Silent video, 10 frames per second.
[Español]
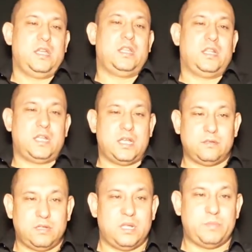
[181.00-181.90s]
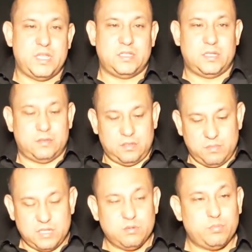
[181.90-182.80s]
En el caso de la pizza es el
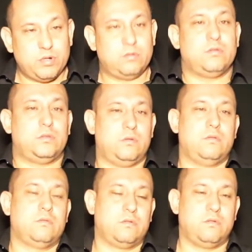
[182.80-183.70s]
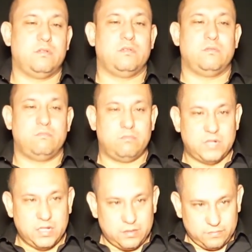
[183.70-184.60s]
mismo producto con,
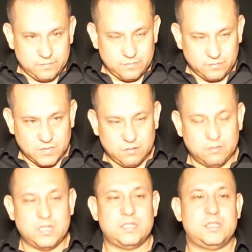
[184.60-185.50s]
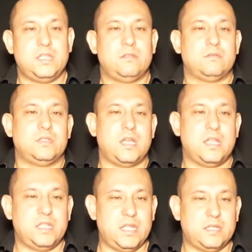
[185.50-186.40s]
con distintos
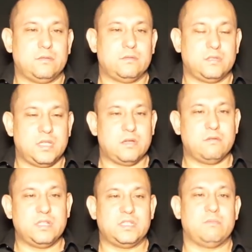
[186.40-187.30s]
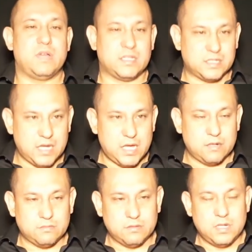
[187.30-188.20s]
aderezos y cuesta más
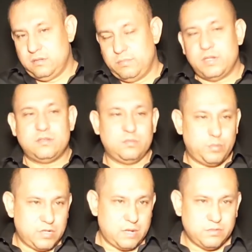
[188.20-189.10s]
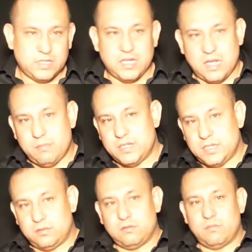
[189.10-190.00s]
caro. Pero supongamos que
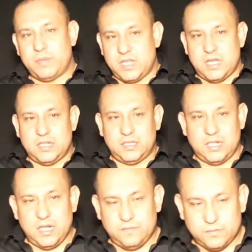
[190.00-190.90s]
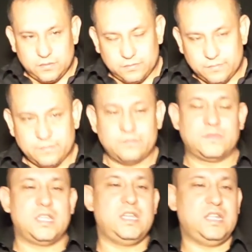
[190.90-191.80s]
llamas a tu compañía de teléfono
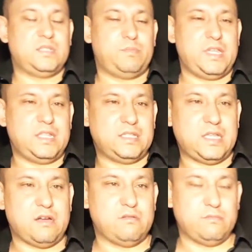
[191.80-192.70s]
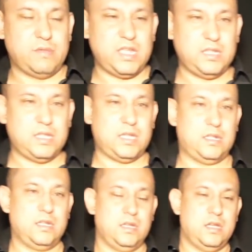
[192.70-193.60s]
y les pides que
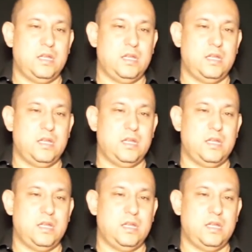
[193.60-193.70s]
aumenten